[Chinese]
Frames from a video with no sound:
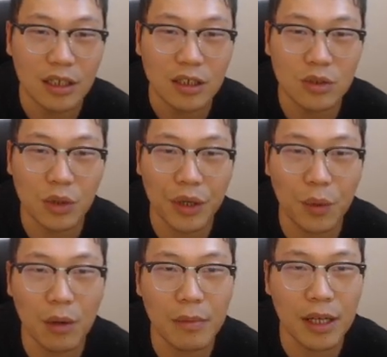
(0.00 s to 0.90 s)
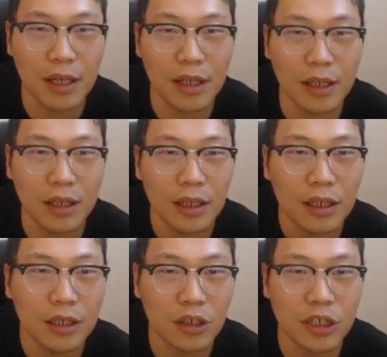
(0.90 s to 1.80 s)
所以我们
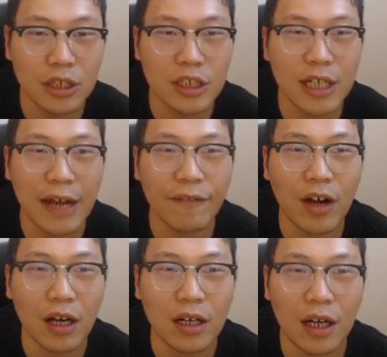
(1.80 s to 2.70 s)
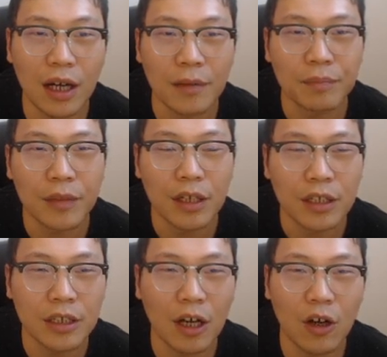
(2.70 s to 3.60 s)
要车吃 F 二啊，
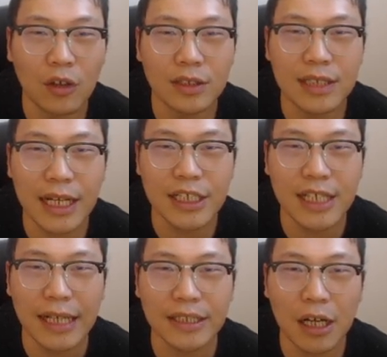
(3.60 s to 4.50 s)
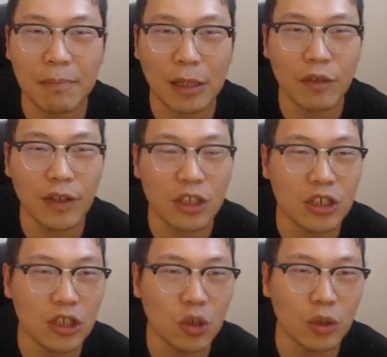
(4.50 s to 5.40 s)
然后再闪将把对方的
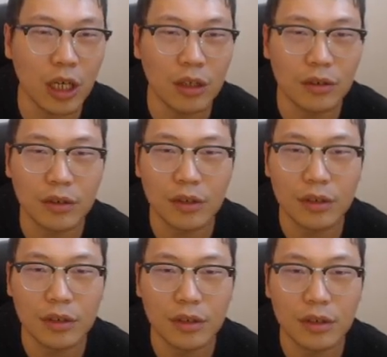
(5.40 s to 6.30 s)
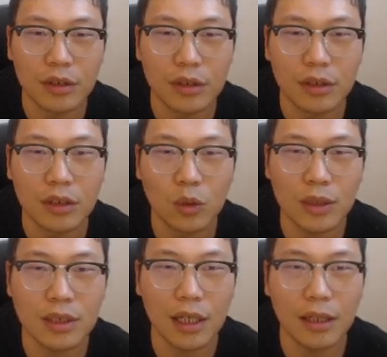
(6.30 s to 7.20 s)
车抽掉，
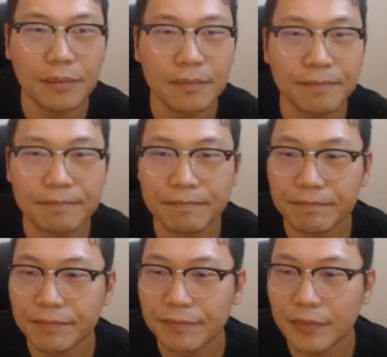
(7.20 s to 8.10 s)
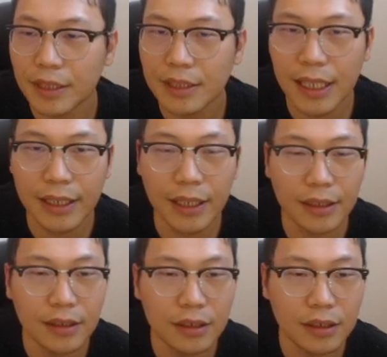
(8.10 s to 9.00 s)
多子了。下一个，
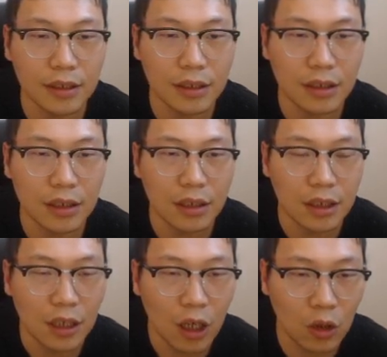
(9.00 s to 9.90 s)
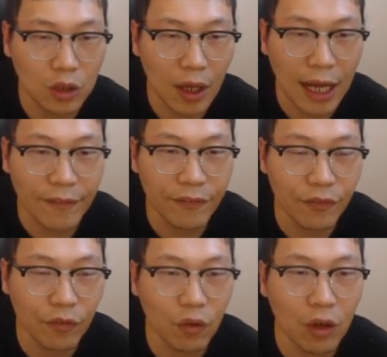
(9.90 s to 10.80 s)
后到 F
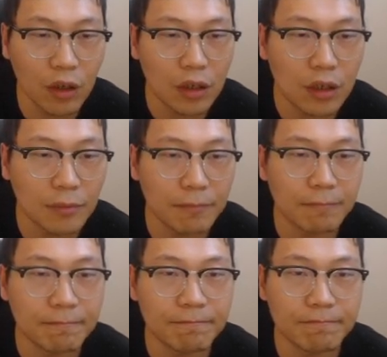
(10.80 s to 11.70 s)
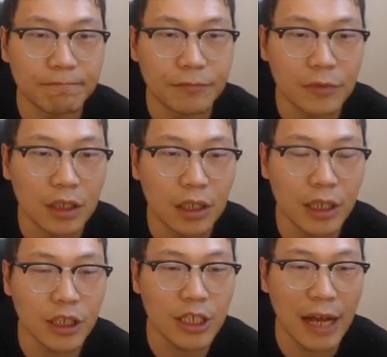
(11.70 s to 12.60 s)
五，
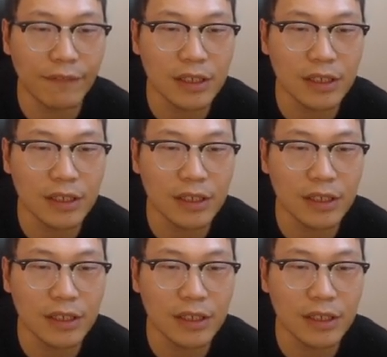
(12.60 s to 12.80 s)
可以吃 F